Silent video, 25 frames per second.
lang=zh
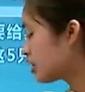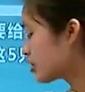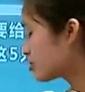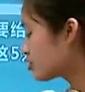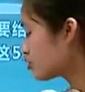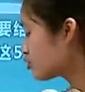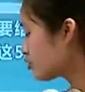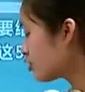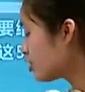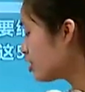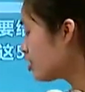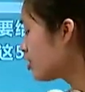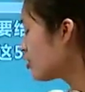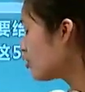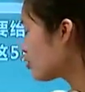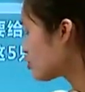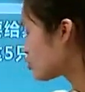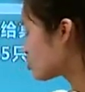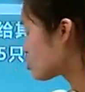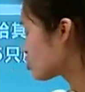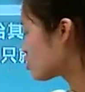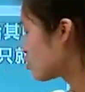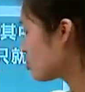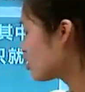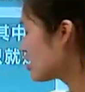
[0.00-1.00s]
那就用
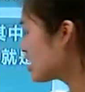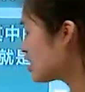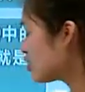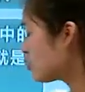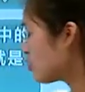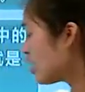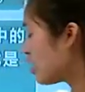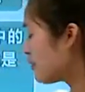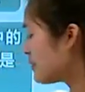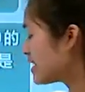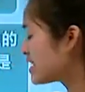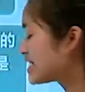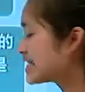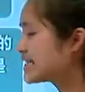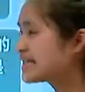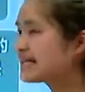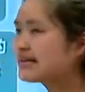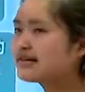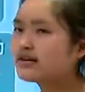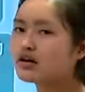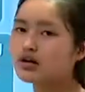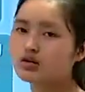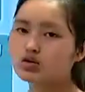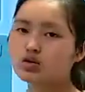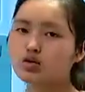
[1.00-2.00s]
六除以我们
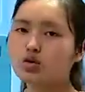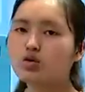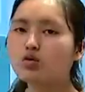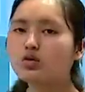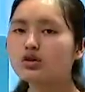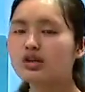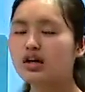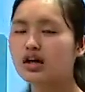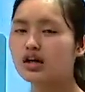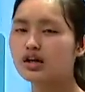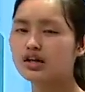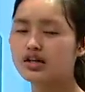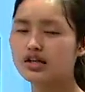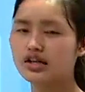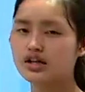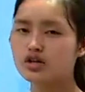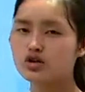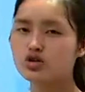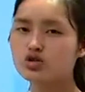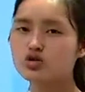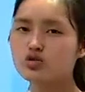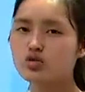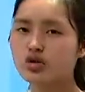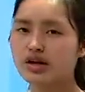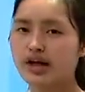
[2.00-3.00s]
鸡和兔的一
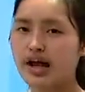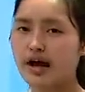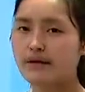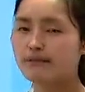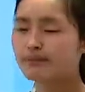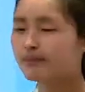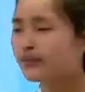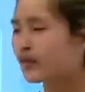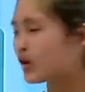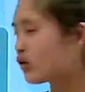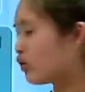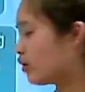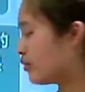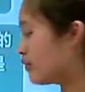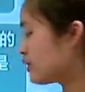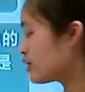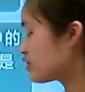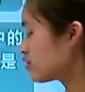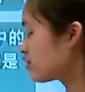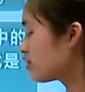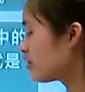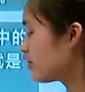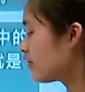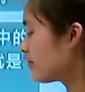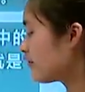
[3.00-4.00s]
个数量，我
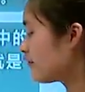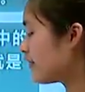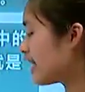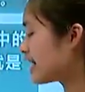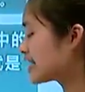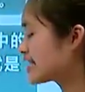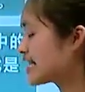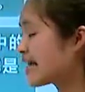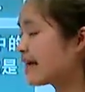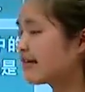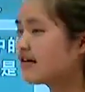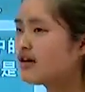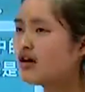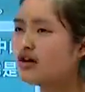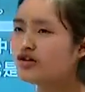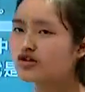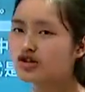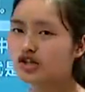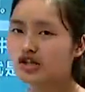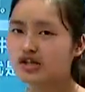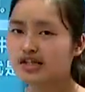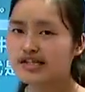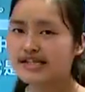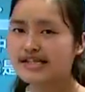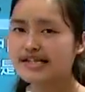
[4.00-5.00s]
们发现
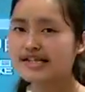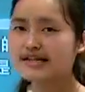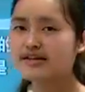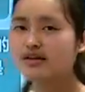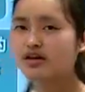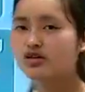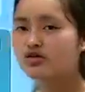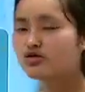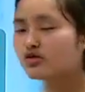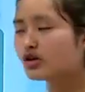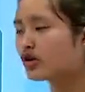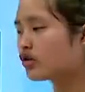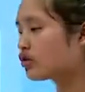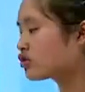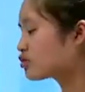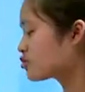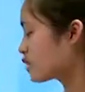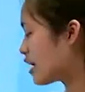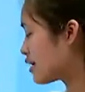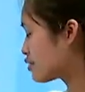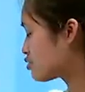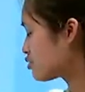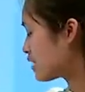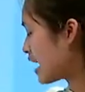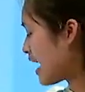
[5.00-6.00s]
这个鸡最后
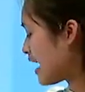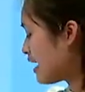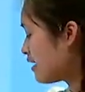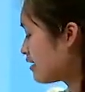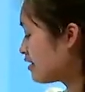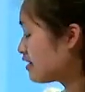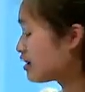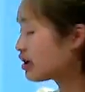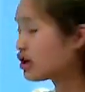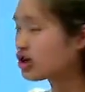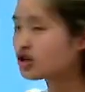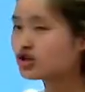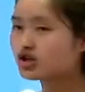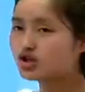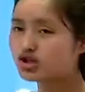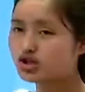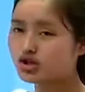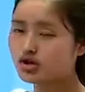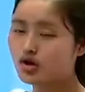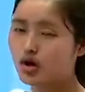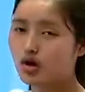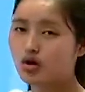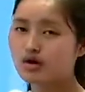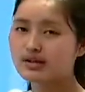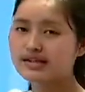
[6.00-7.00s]
算出来应该是
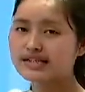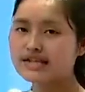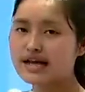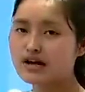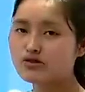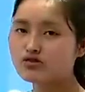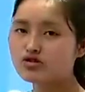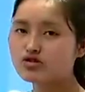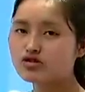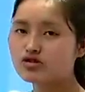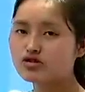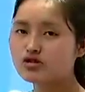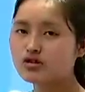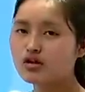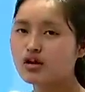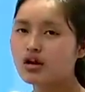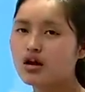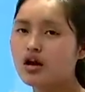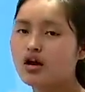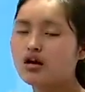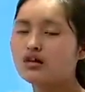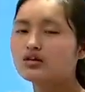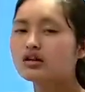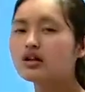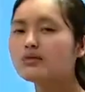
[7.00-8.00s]
只有三只。
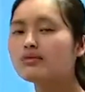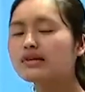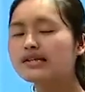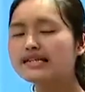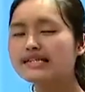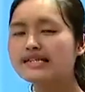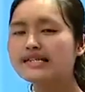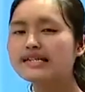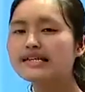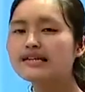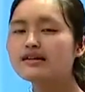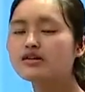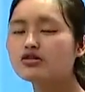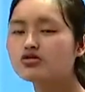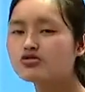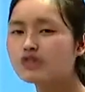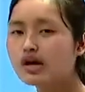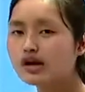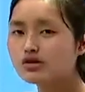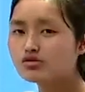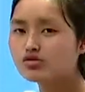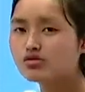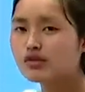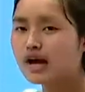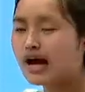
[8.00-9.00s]
那么鸡
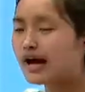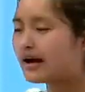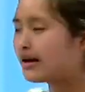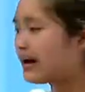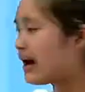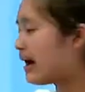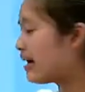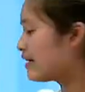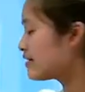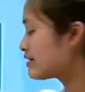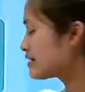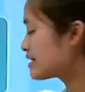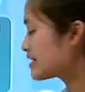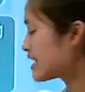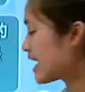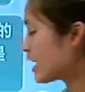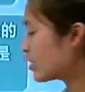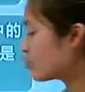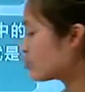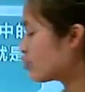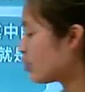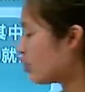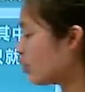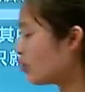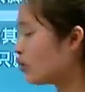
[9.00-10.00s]
算出来了，
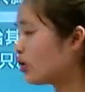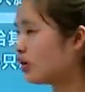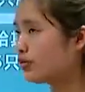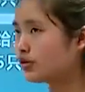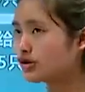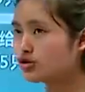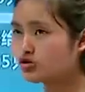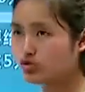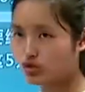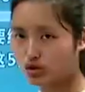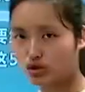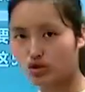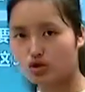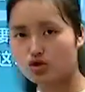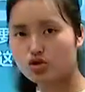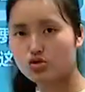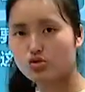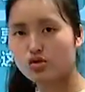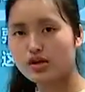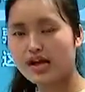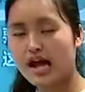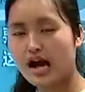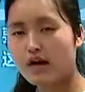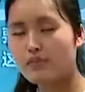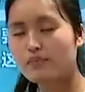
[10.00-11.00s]
再用我们总的
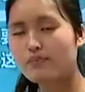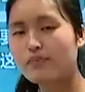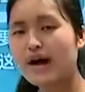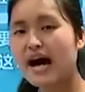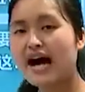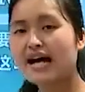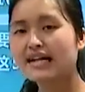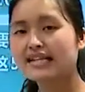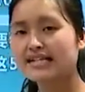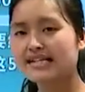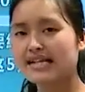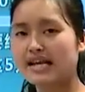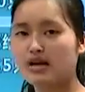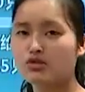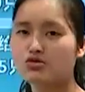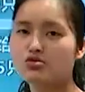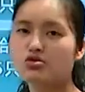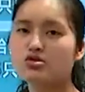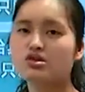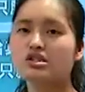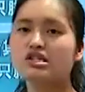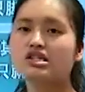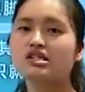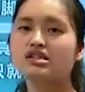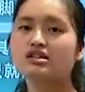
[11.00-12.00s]
数量八减
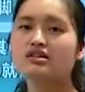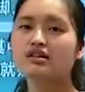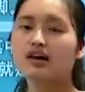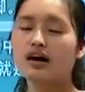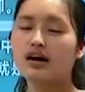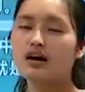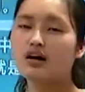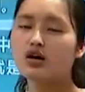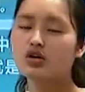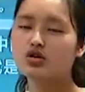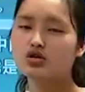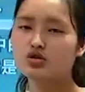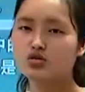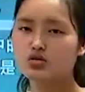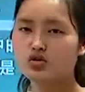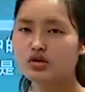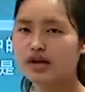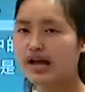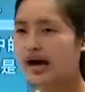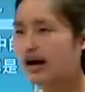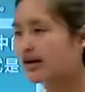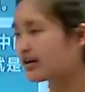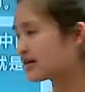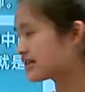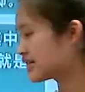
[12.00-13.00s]
去鸡的数
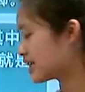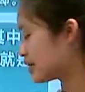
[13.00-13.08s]
量